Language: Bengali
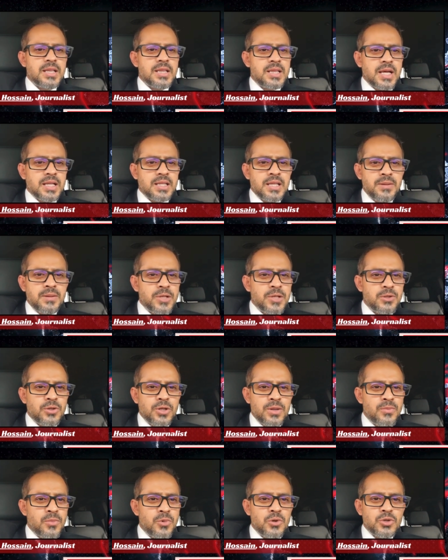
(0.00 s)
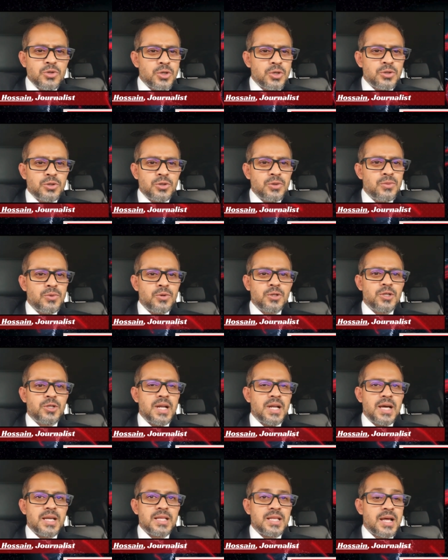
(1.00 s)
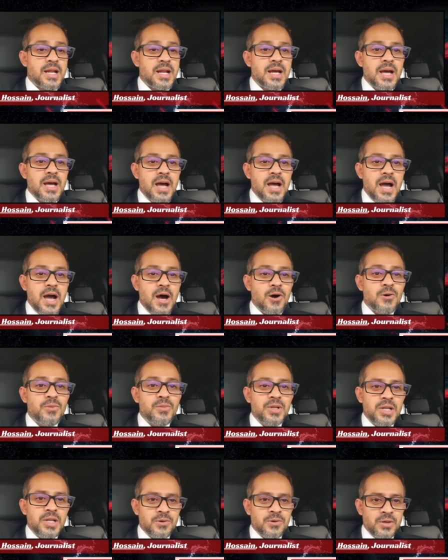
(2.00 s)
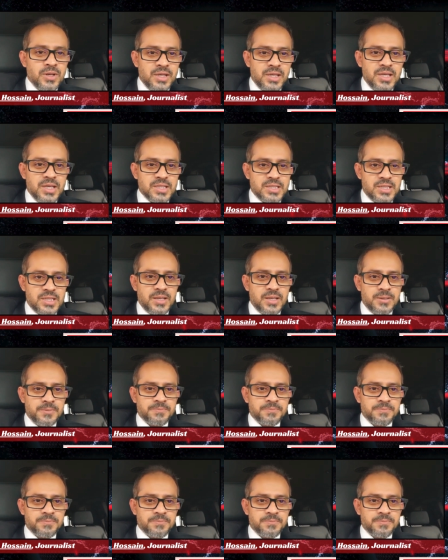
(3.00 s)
তাদের ভেতরে মনুষ্যত্ববোধ নাই তারা আওয়ামী লীগ হয়ে গিয়েছে